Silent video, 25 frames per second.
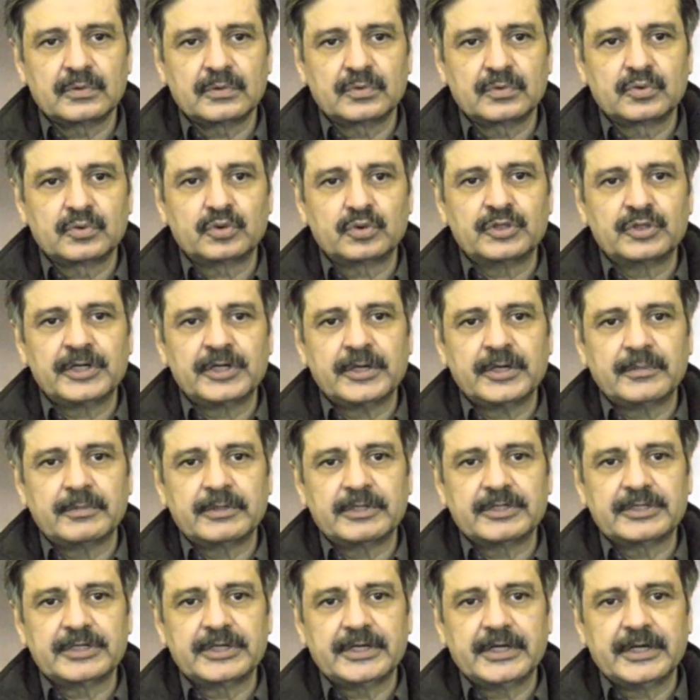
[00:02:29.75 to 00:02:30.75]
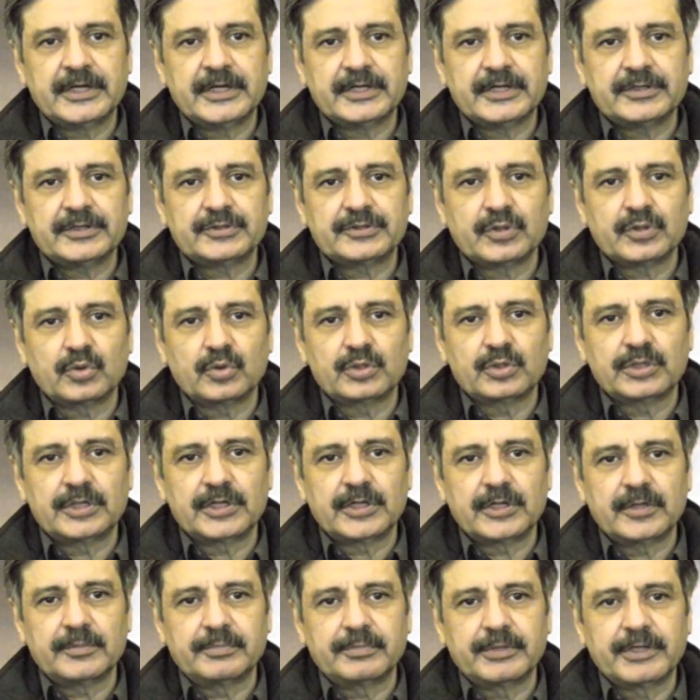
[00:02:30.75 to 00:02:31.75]
दूसरी खबर यह है कि सऊदी
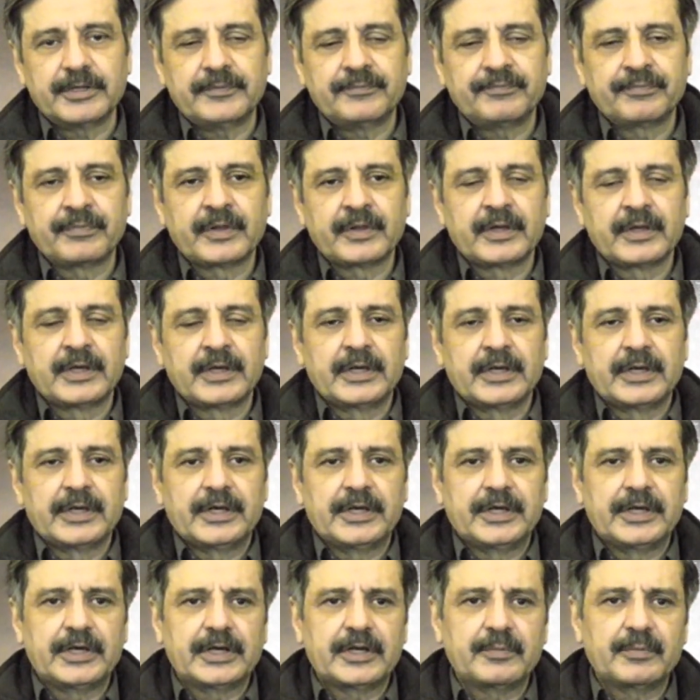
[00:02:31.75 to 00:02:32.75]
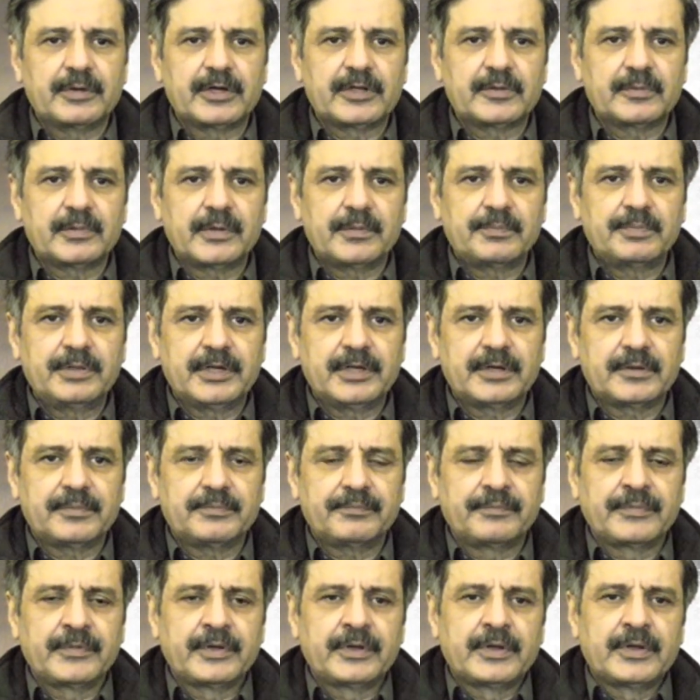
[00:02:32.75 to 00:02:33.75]
अरब में एक मरतबा फिर
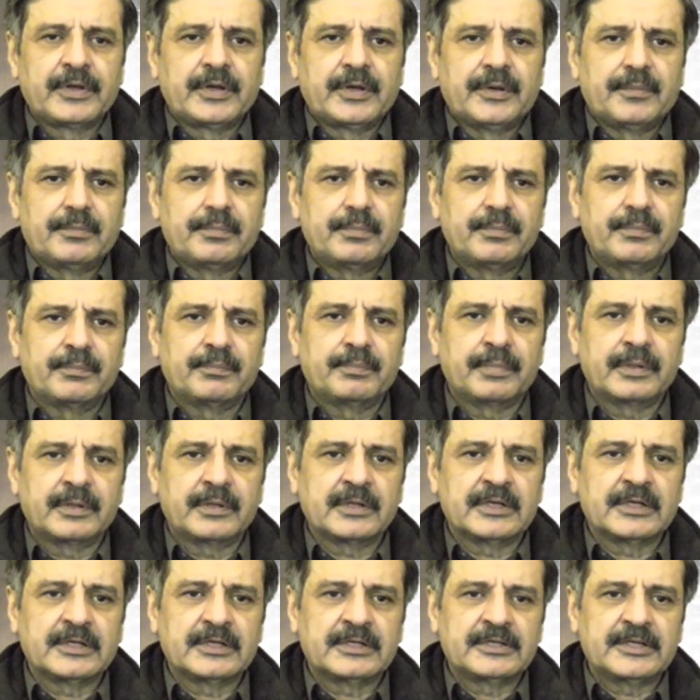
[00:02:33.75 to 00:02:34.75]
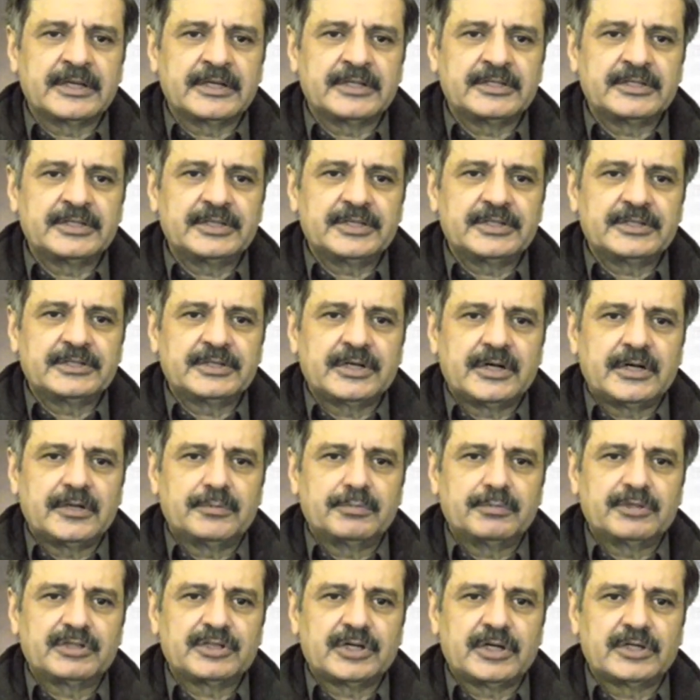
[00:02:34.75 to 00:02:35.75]
बड़ी तेज़ी के
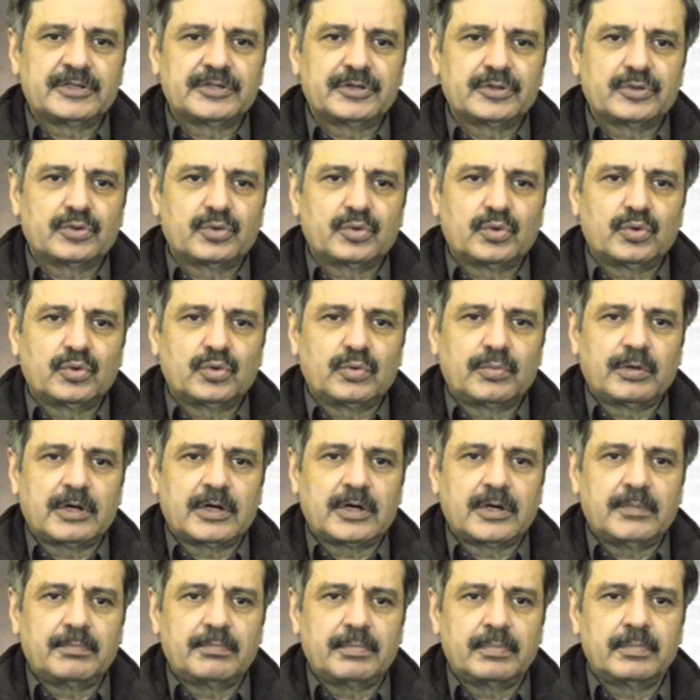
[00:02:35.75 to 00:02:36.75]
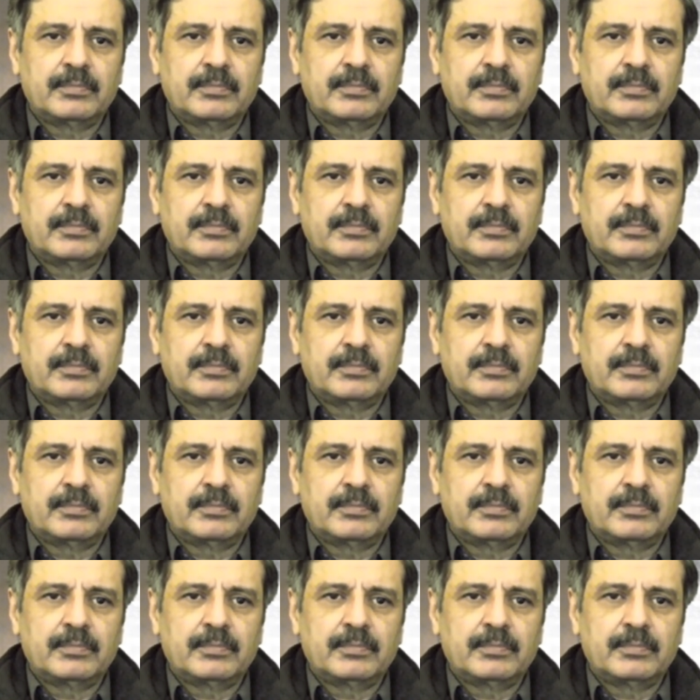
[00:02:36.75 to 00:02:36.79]
साथ मसाजिद को दोबारा